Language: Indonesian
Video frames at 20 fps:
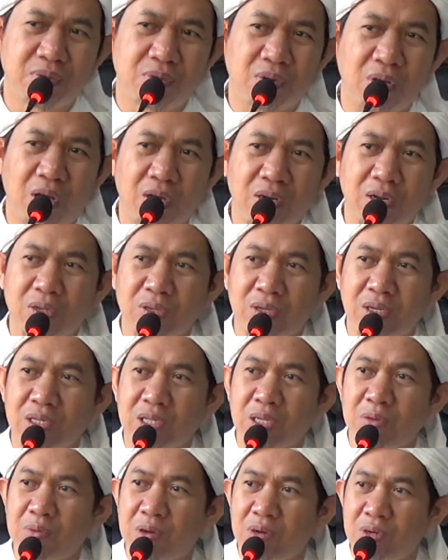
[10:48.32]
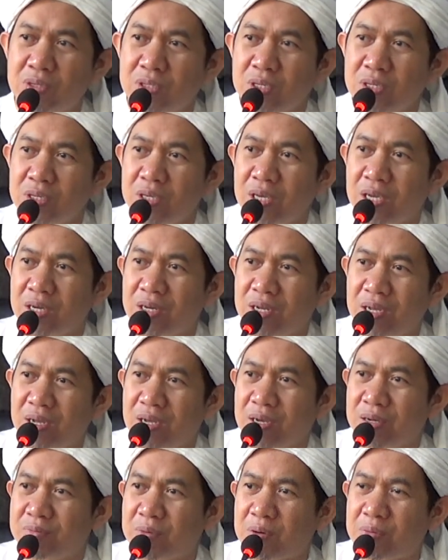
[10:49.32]
Negara kita mah di sini
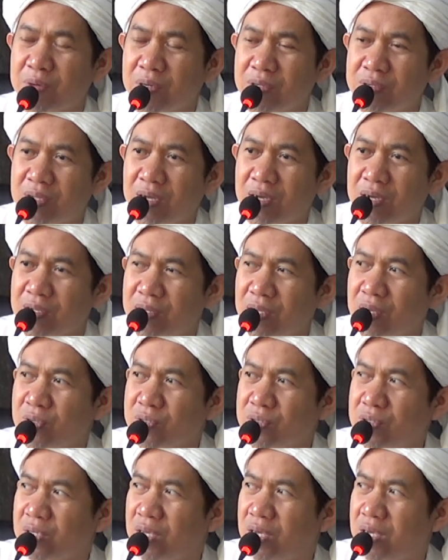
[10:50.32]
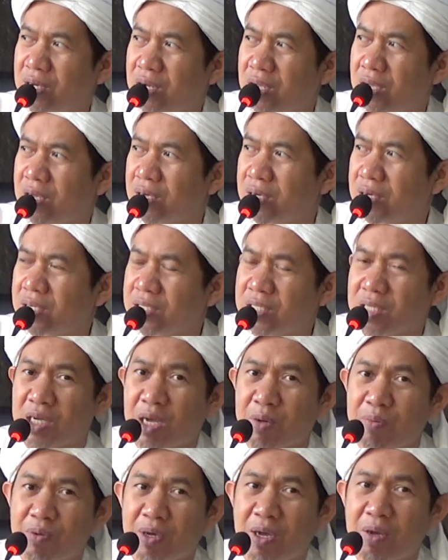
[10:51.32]
enak, pemerintah kita di sini enak, kita
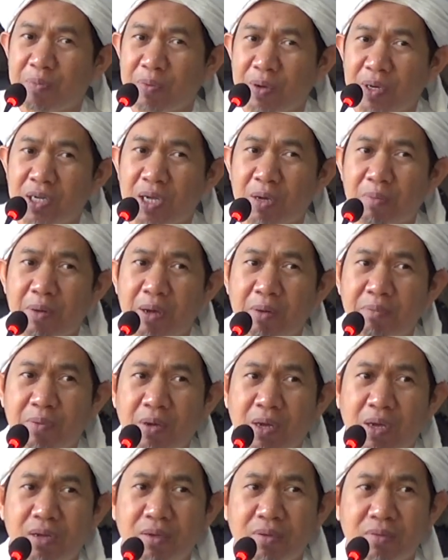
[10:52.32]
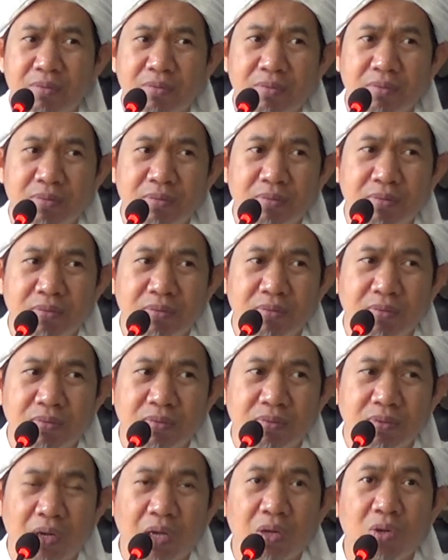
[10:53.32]
ngapa-ngapain nggak apa-apa.
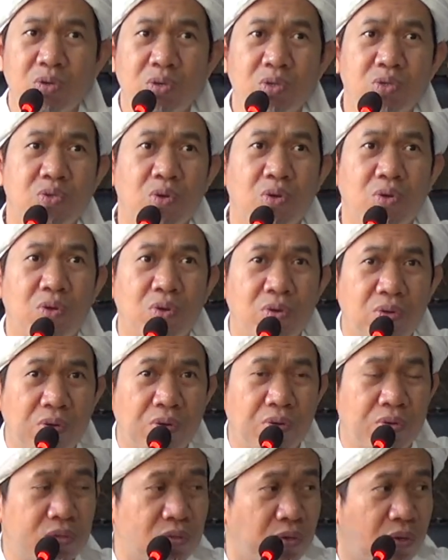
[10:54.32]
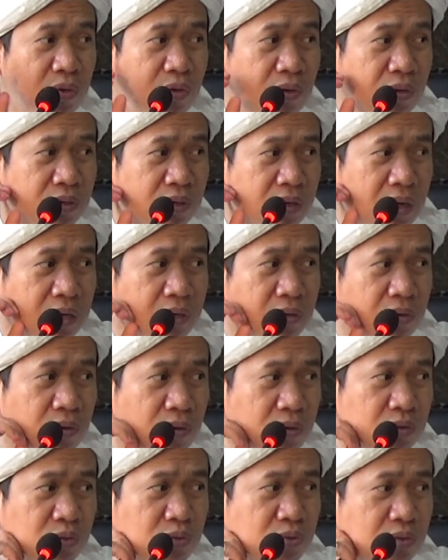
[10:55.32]
Kalau di sono no, di sono negara
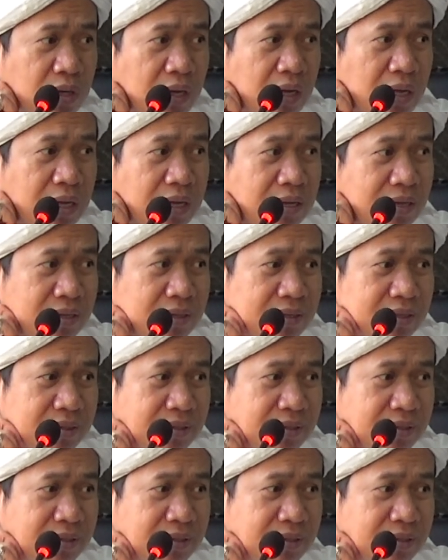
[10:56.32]
ono susah.